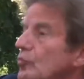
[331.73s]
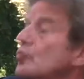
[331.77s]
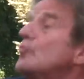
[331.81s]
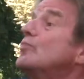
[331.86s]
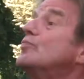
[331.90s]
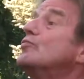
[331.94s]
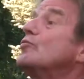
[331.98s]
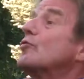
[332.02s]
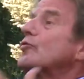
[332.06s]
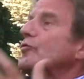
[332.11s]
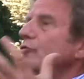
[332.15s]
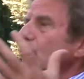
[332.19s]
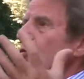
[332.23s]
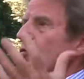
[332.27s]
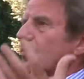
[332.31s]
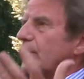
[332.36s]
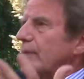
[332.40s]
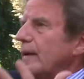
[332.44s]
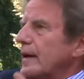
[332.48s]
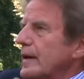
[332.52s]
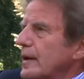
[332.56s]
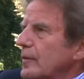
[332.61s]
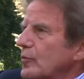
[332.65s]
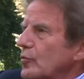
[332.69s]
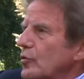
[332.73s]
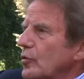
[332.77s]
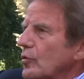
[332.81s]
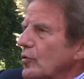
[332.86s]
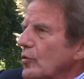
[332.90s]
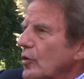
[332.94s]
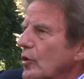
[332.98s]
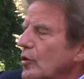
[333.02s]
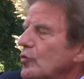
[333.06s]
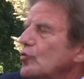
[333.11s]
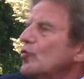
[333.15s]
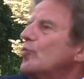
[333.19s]
Nous pourrions parler
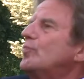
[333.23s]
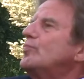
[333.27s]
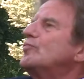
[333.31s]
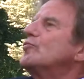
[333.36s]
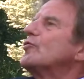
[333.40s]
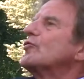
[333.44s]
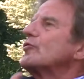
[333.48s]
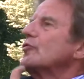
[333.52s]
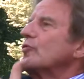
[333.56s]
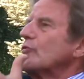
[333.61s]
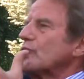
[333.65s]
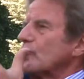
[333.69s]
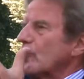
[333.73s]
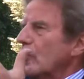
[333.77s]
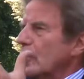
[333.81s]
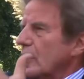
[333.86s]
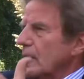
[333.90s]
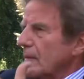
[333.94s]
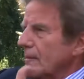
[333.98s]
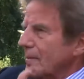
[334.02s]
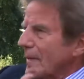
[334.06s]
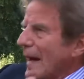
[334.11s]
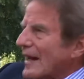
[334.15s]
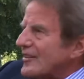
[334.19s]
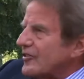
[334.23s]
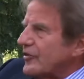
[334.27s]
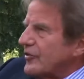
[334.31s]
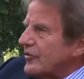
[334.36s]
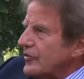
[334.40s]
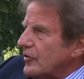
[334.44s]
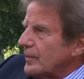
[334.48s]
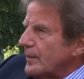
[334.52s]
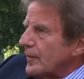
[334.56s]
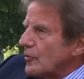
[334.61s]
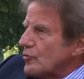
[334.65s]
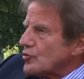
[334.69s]
mieux, nous pourrions
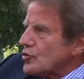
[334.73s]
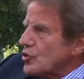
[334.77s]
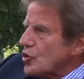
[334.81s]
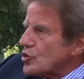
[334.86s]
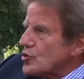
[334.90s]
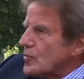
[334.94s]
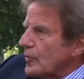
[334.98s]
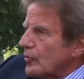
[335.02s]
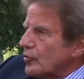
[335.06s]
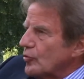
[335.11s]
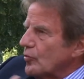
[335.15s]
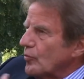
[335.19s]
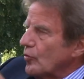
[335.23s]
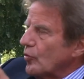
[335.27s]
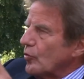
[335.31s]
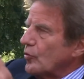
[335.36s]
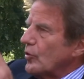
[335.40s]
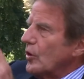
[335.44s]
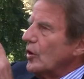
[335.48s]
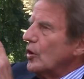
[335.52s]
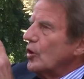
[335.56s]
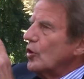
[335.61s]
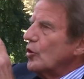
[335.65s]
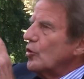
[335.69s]
participer au changement du monde.